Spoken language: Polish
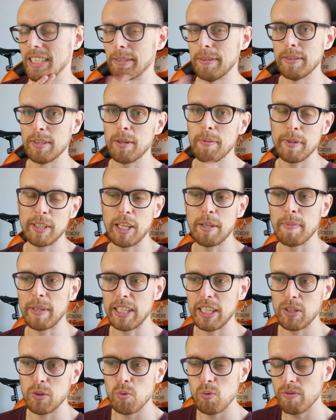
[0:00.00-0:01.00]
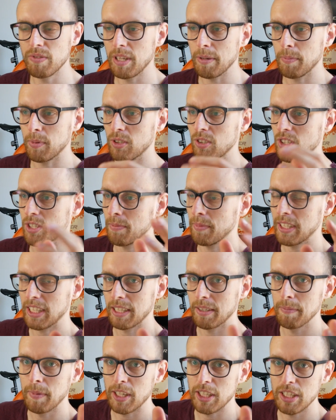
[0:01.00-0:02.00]
E, robię ten materiał głównie po to, żeby
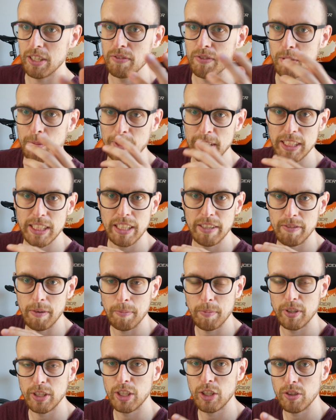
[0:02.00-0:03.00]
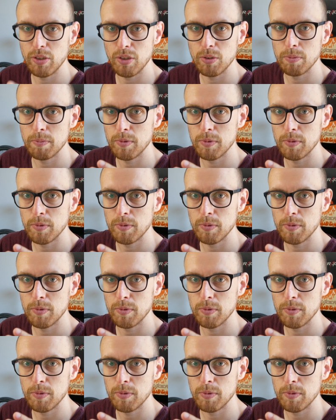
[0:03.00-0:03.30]
tak bardziej informacyjnie Wam powiedzieć,